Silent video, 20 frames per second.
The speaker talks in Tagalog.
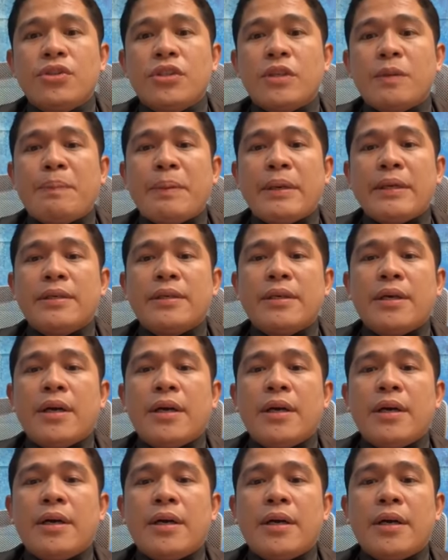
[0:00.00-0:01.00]
So, sa pag,
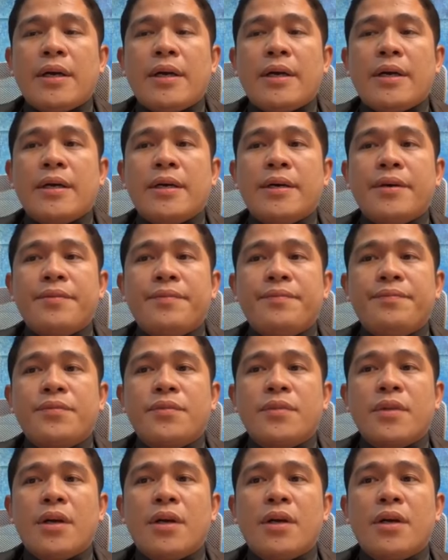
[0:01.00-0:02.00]
uh,
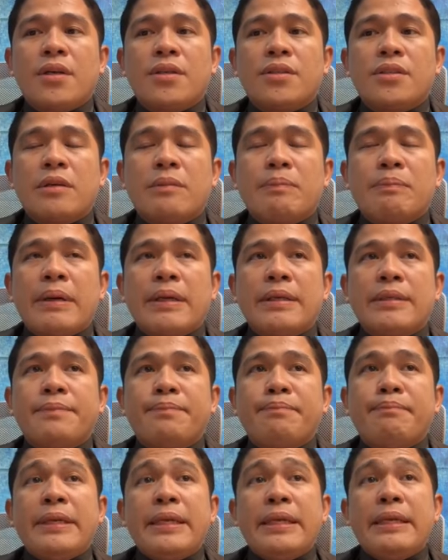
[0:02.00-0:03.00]
uh, sa
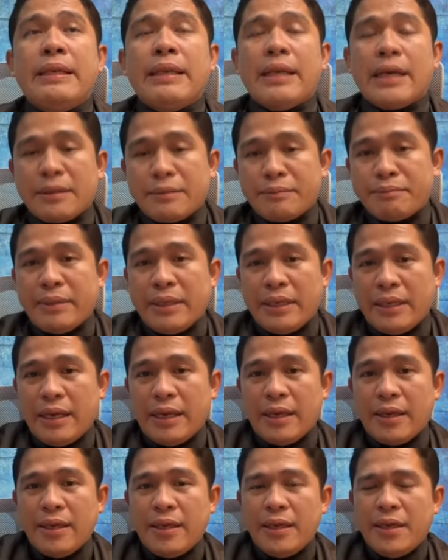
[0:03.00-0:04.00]
pagbilang
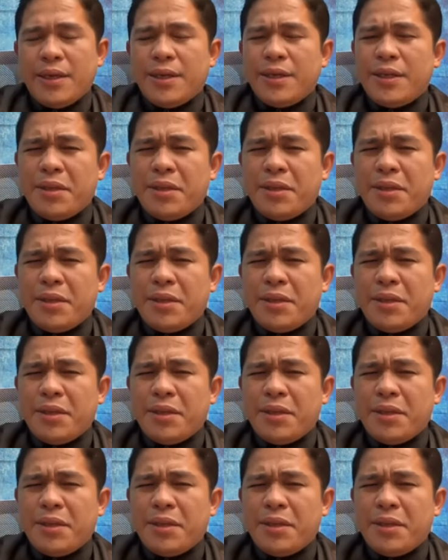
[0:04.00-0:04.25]
pala